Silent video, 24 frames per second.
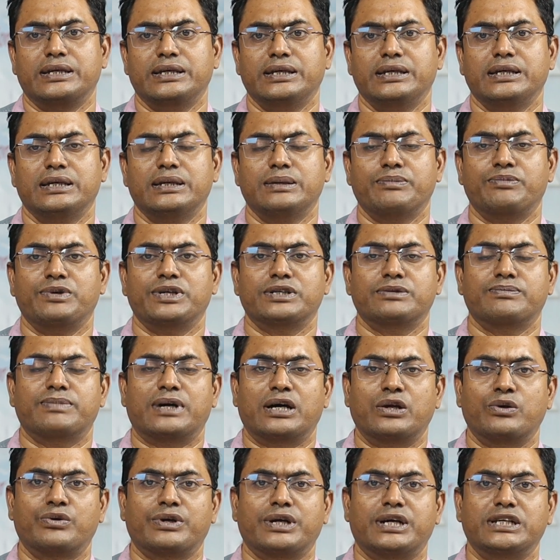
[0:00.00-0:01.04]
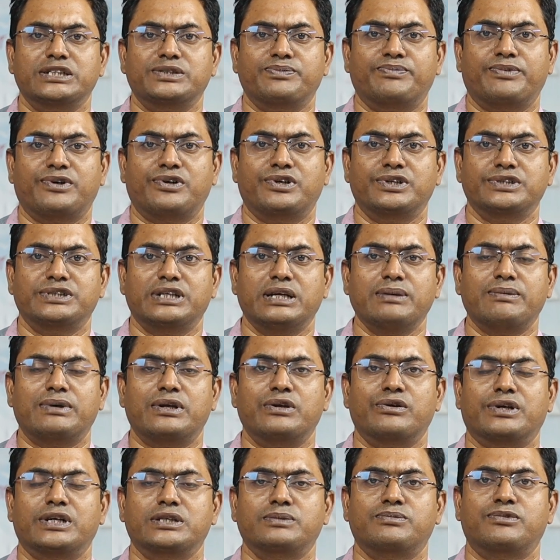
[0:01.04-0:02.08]
গিয়ে বেশ ভালো কাজ পাওয়া যায়
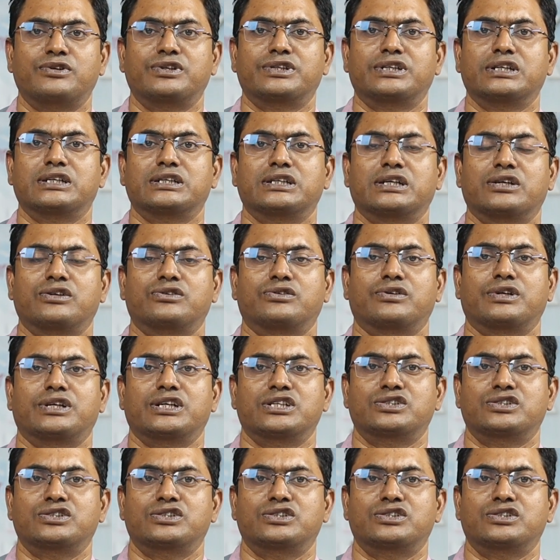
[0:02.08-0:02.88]
ভালো কাজ বলতে সাধারণত